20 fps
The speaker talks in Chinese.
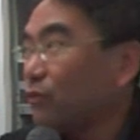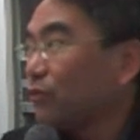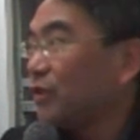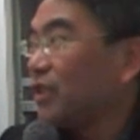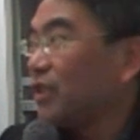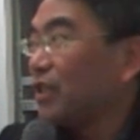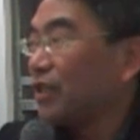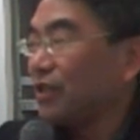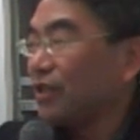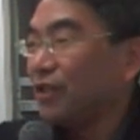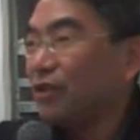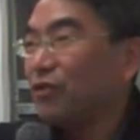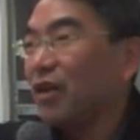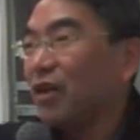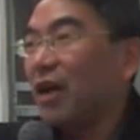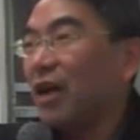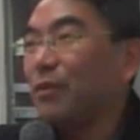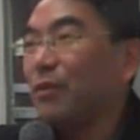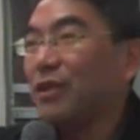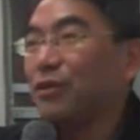啊，不过目
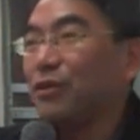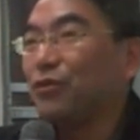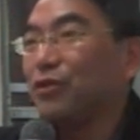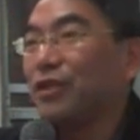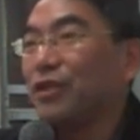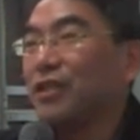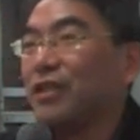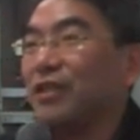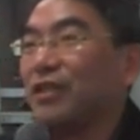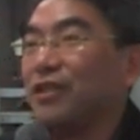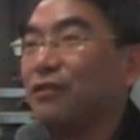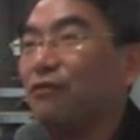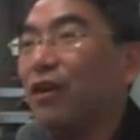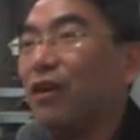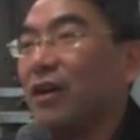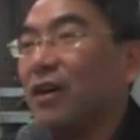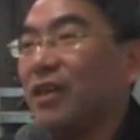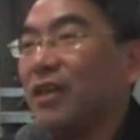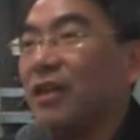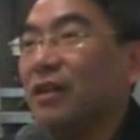前呢，因为还没做
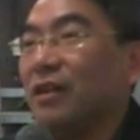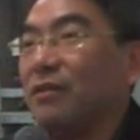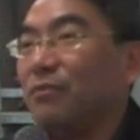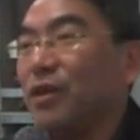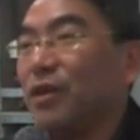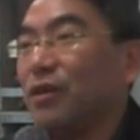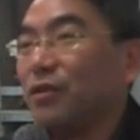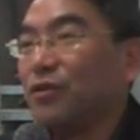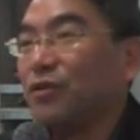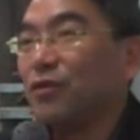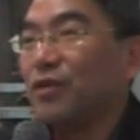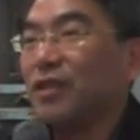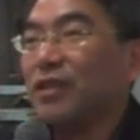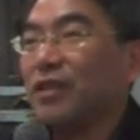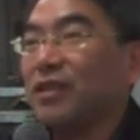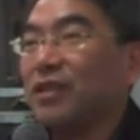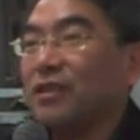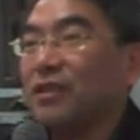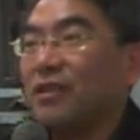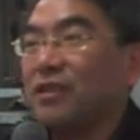任何的网页，没
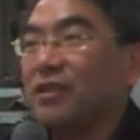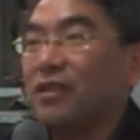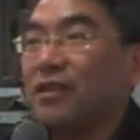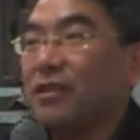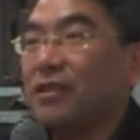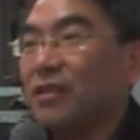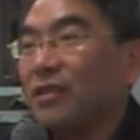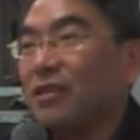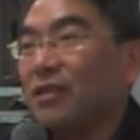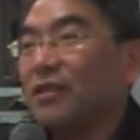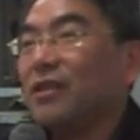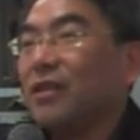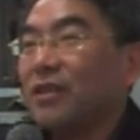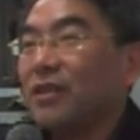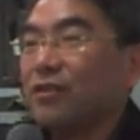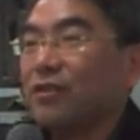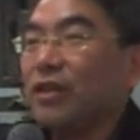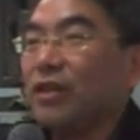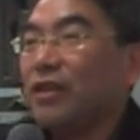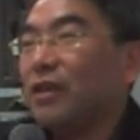有做任何的城
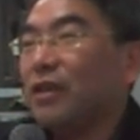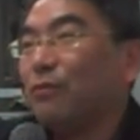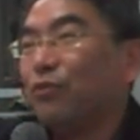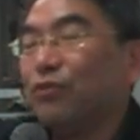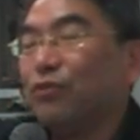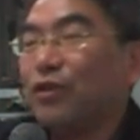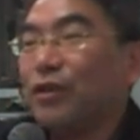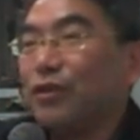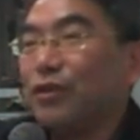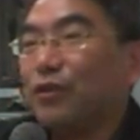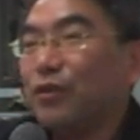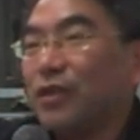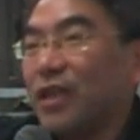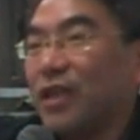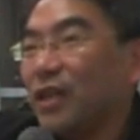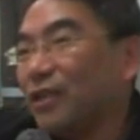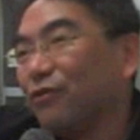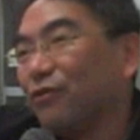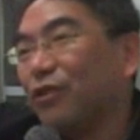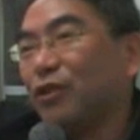市，所以也不
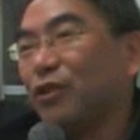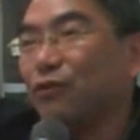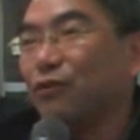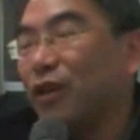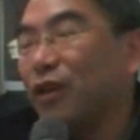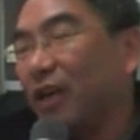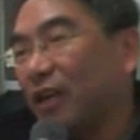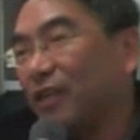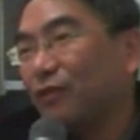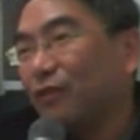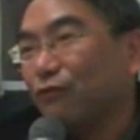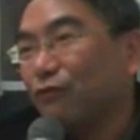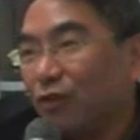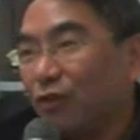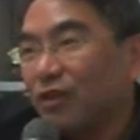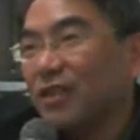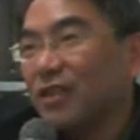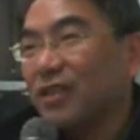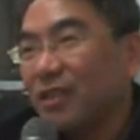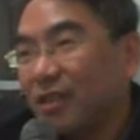会有东西，它只会出现
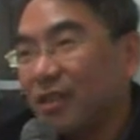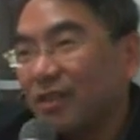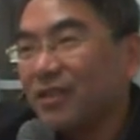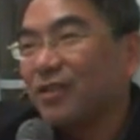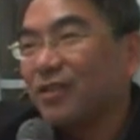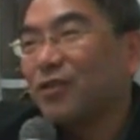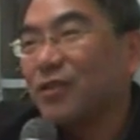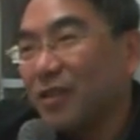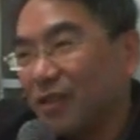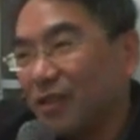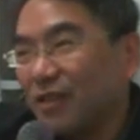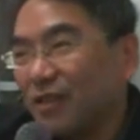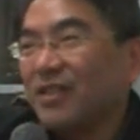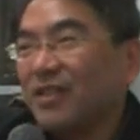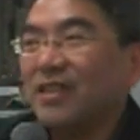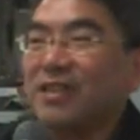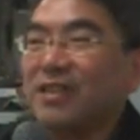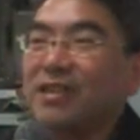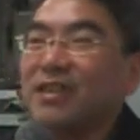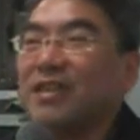s w o r k
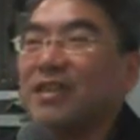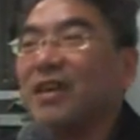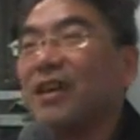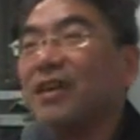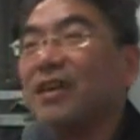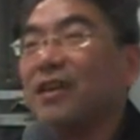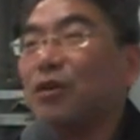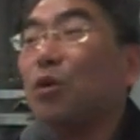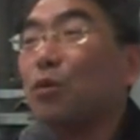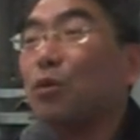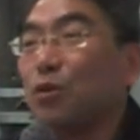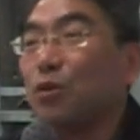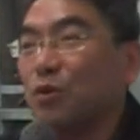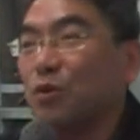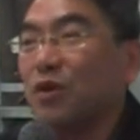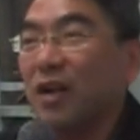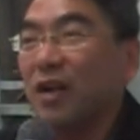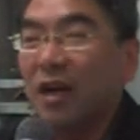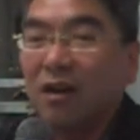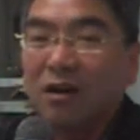就是已经可
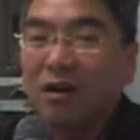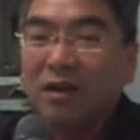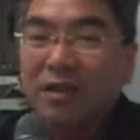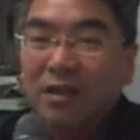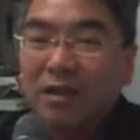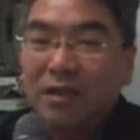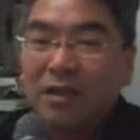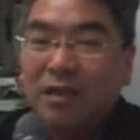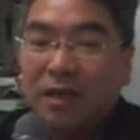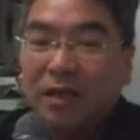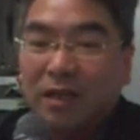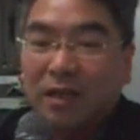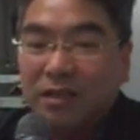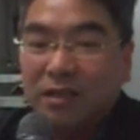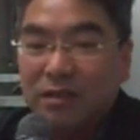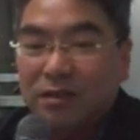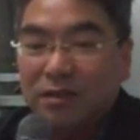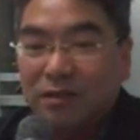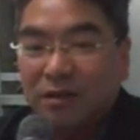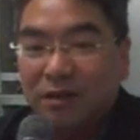以工作了哈。
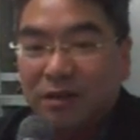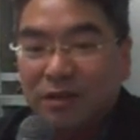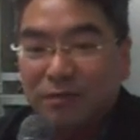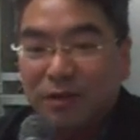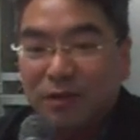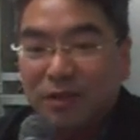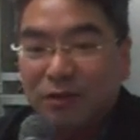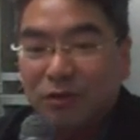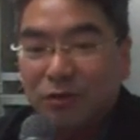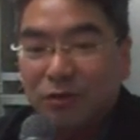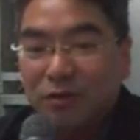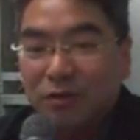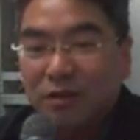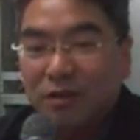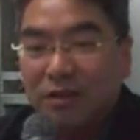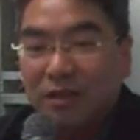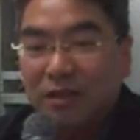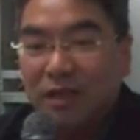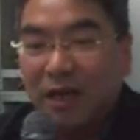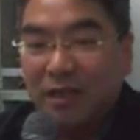啊，记得哦，这
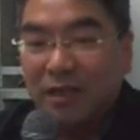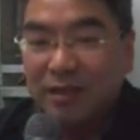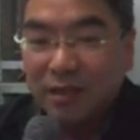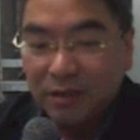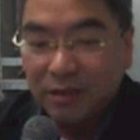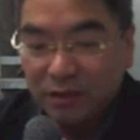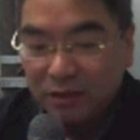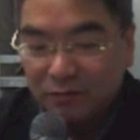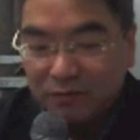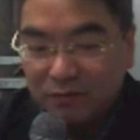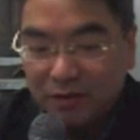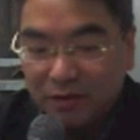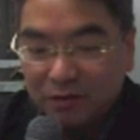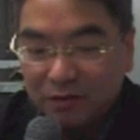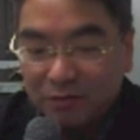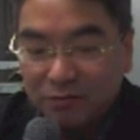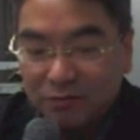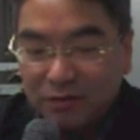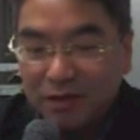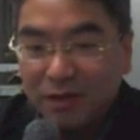边。改这
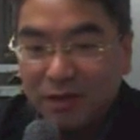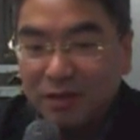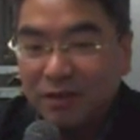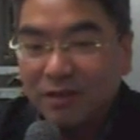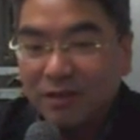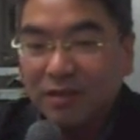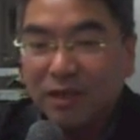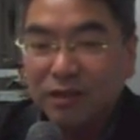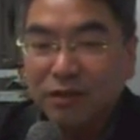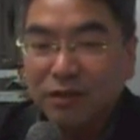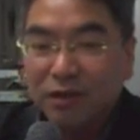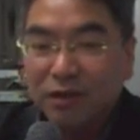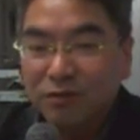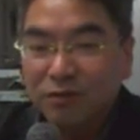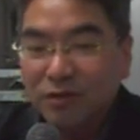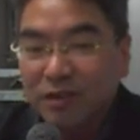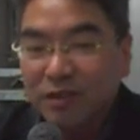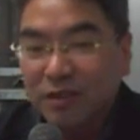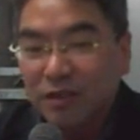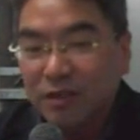个地方哦，我刚刚
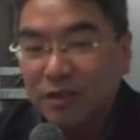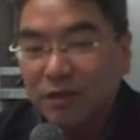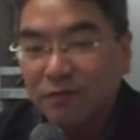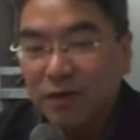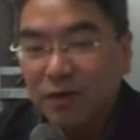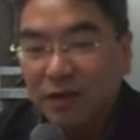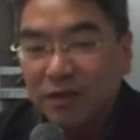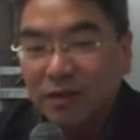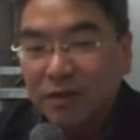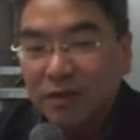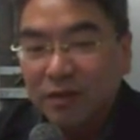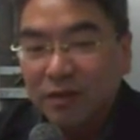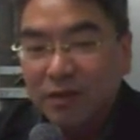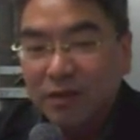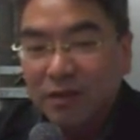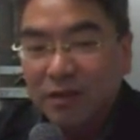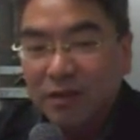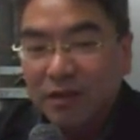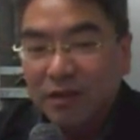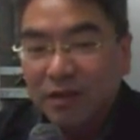强调就是这个地
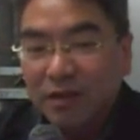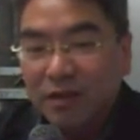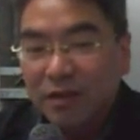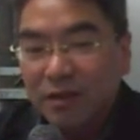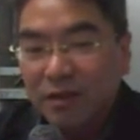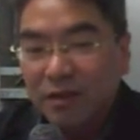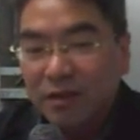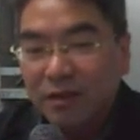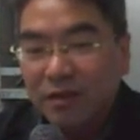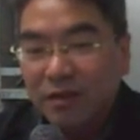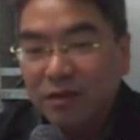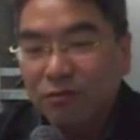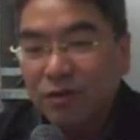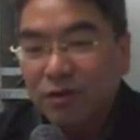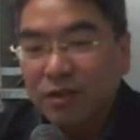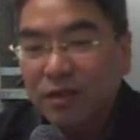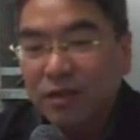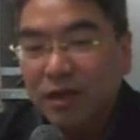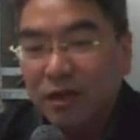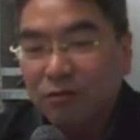方，
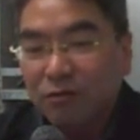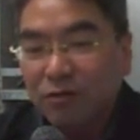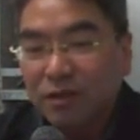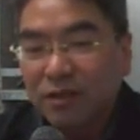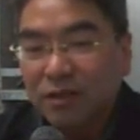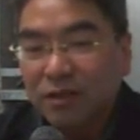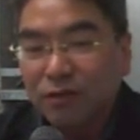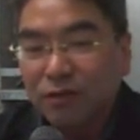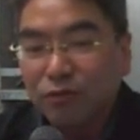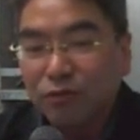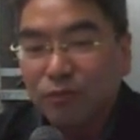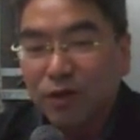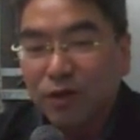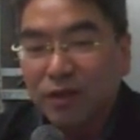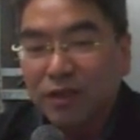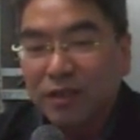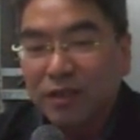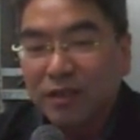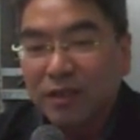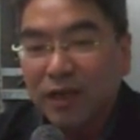因为它会
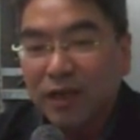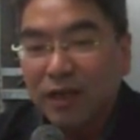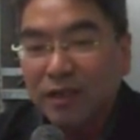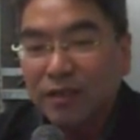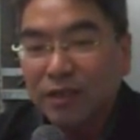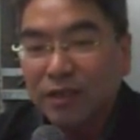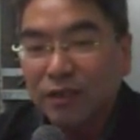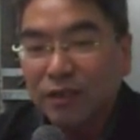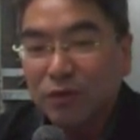自动帮你